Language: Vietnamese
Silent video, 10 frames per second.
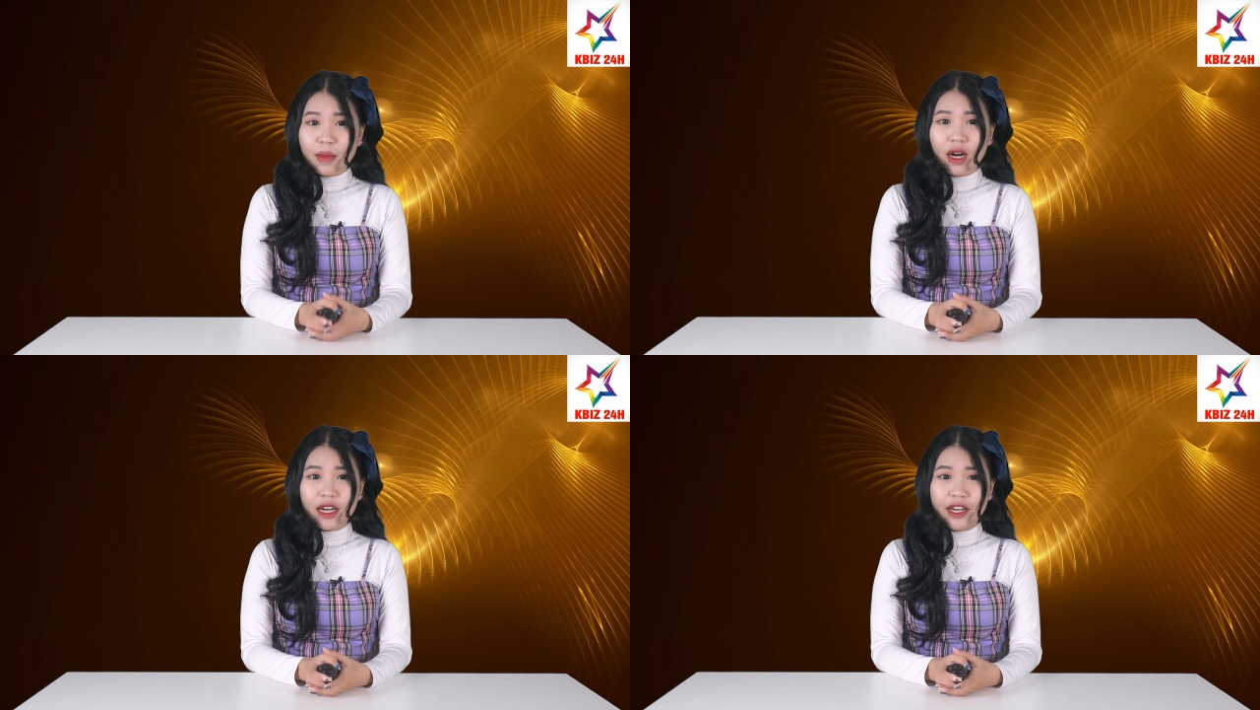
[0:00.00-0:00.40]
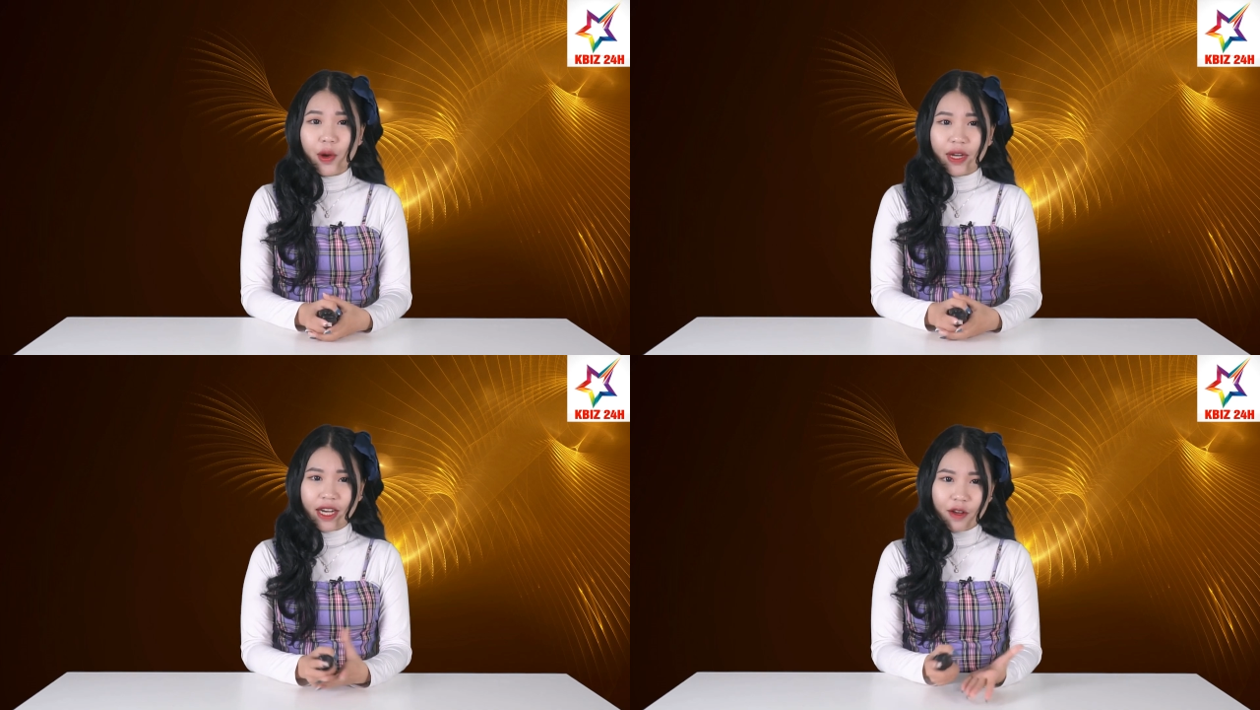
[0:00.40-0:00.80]
mới là
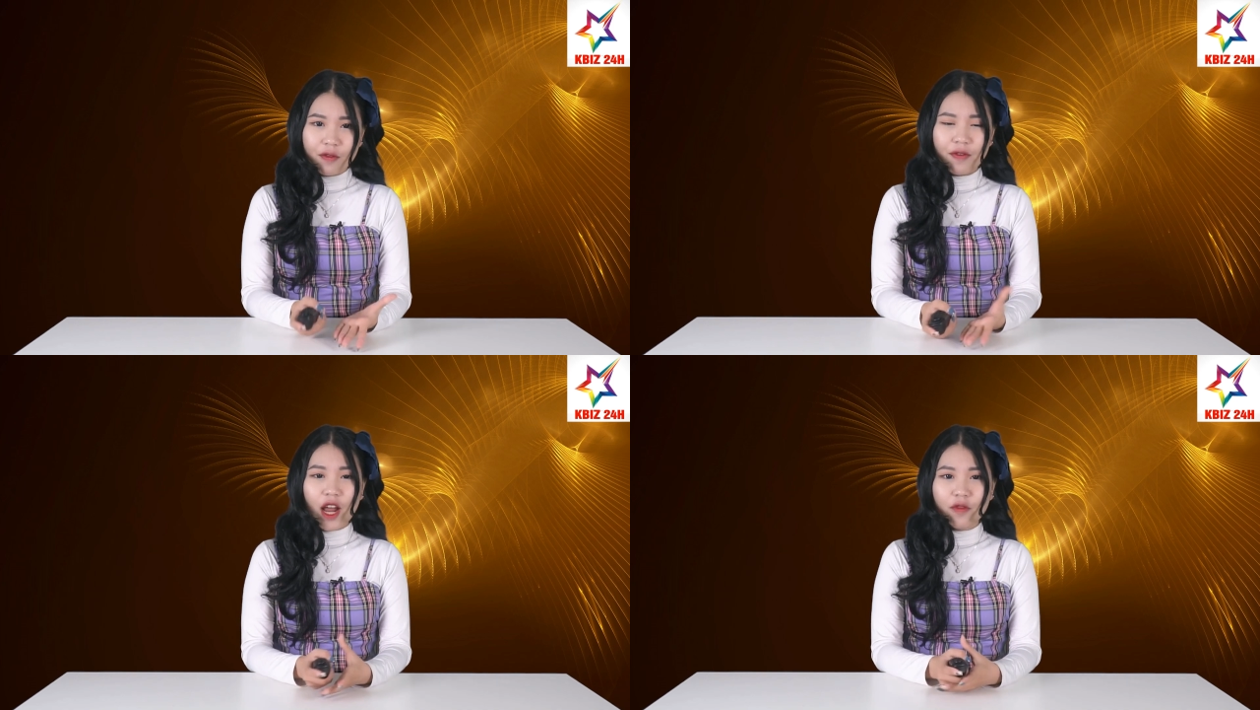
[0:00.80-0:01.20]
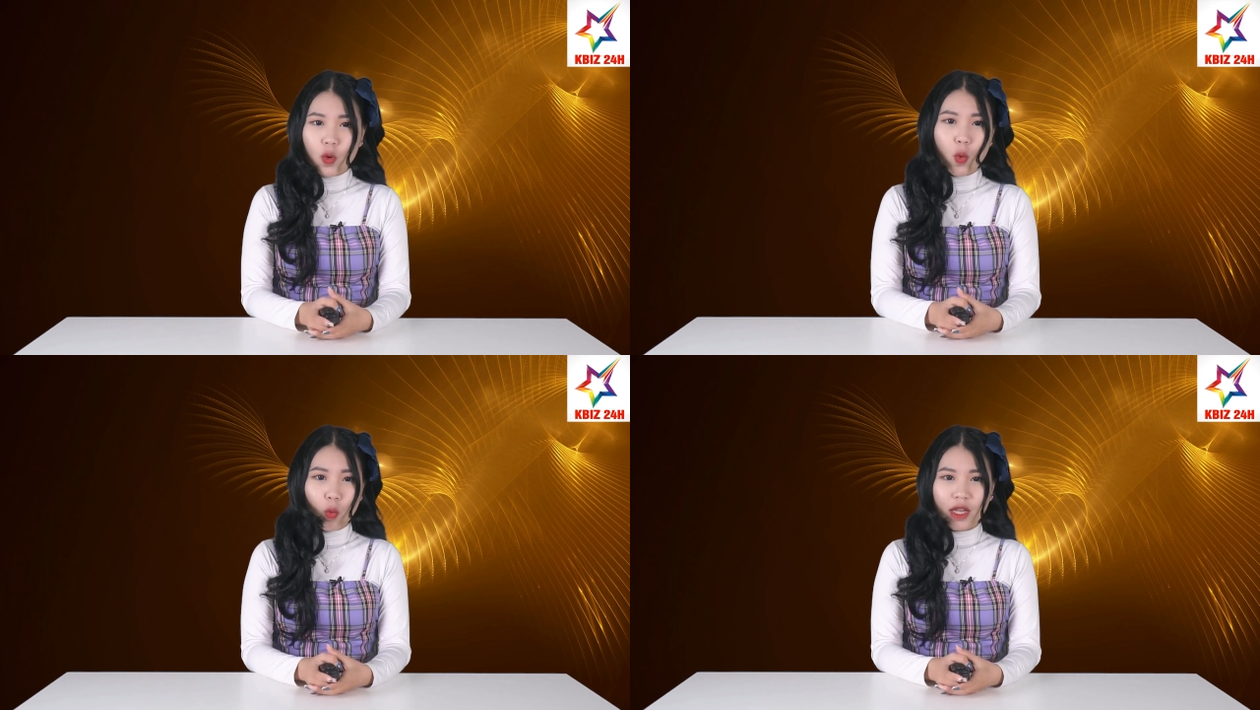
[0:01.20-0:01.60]
điều khiến các fan
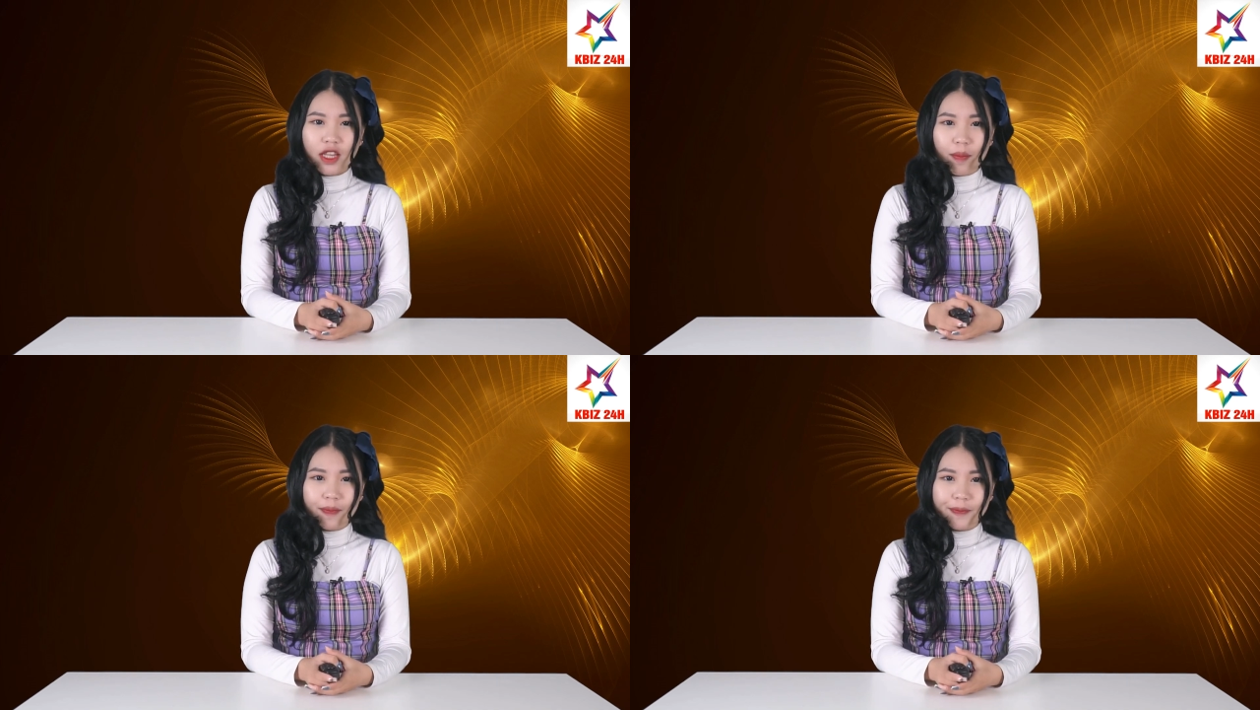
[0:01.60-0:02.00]
vô cùng quan tâm.